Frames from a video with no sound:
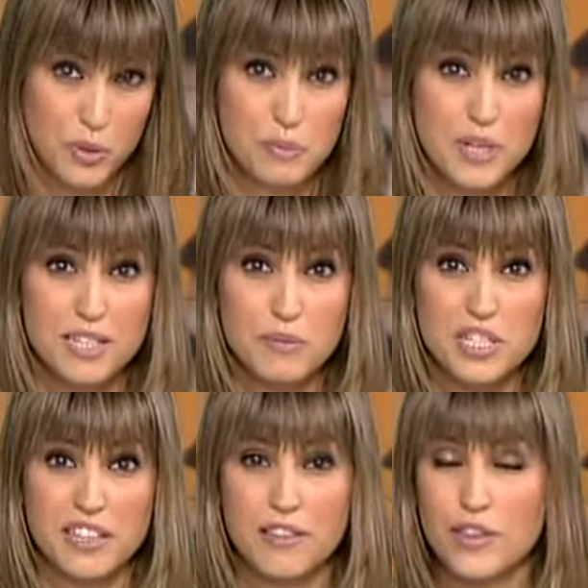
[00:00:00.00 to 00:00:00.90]
Pues preste
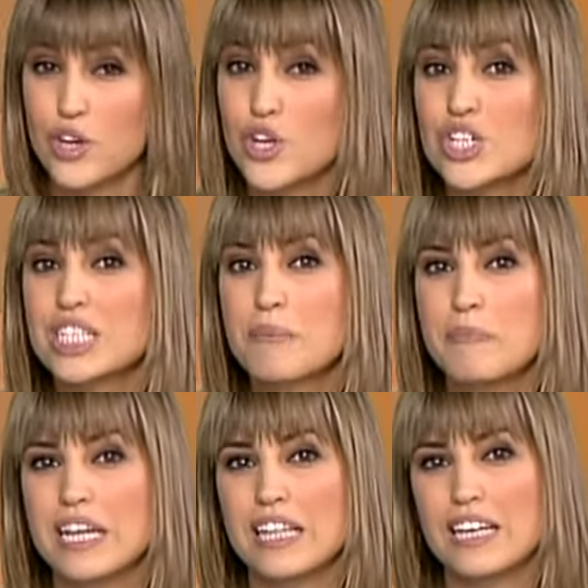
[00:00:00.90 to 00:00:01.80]
mucha atención, no se
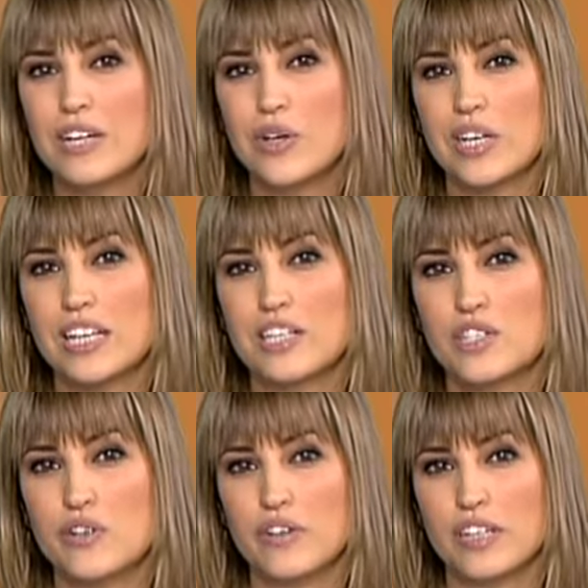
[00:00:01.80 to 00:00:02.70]
pierdan lo que ha
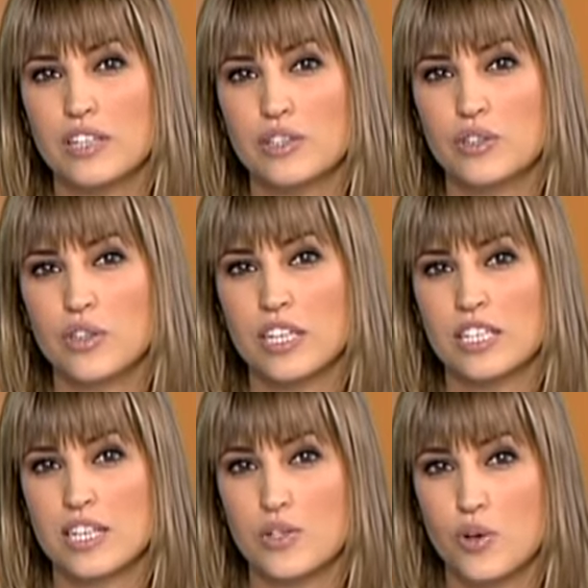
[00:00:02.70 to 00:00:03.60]
dicho Fernando
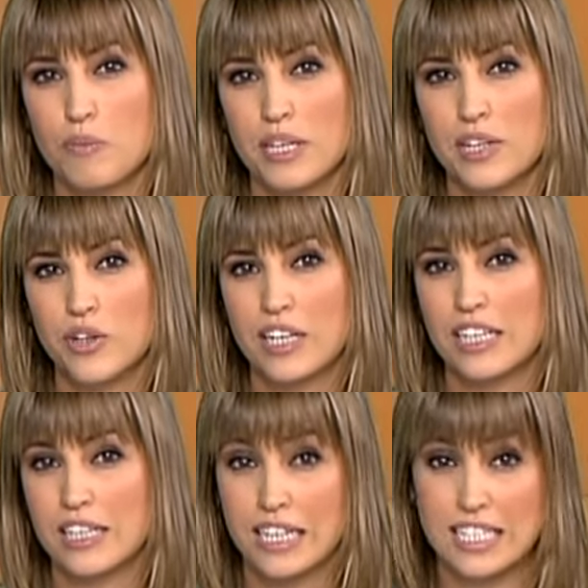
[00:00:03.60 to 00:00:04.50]
Torres a su compañero
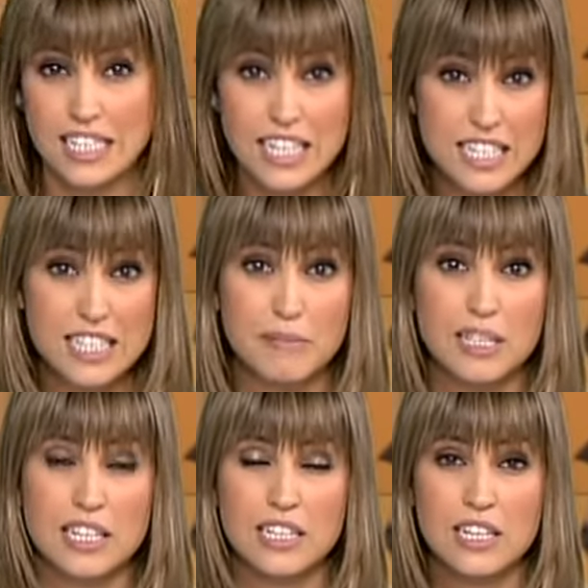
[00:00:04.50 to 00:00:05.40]
Icar Casillas esta
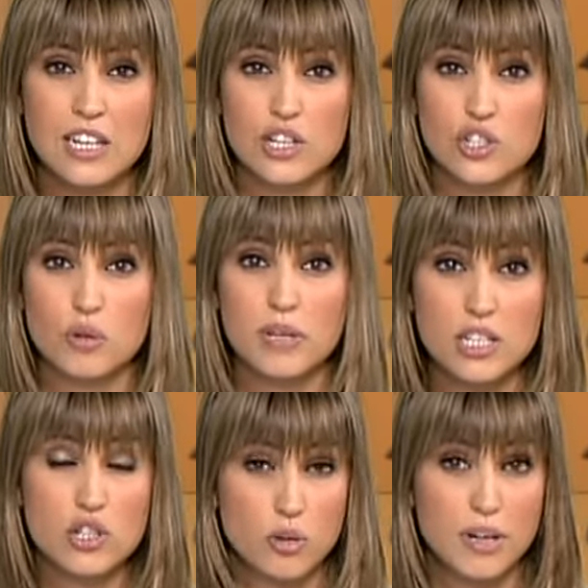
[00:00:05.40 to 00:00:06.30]
mañana sobre
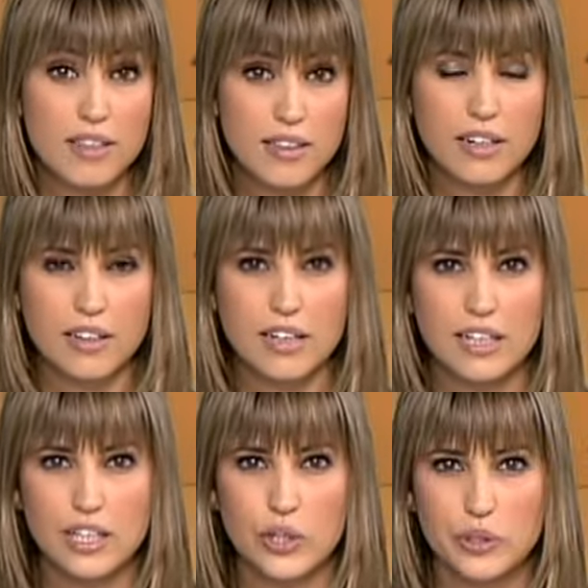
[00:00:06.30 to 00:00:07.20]
eso, sobre el cierre del
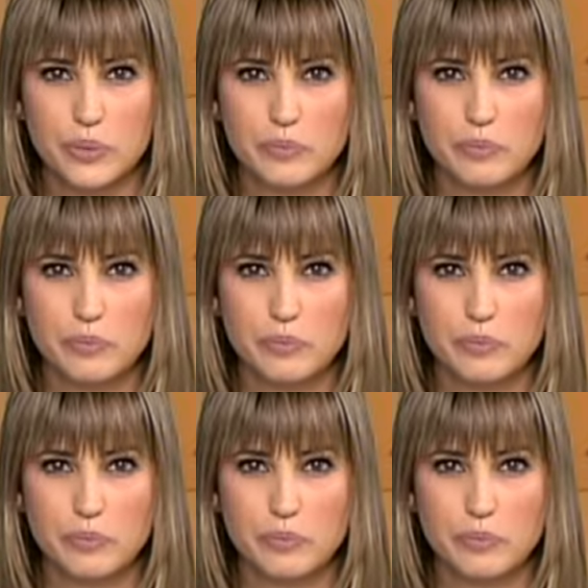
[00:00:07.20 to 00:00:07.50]
Calderón.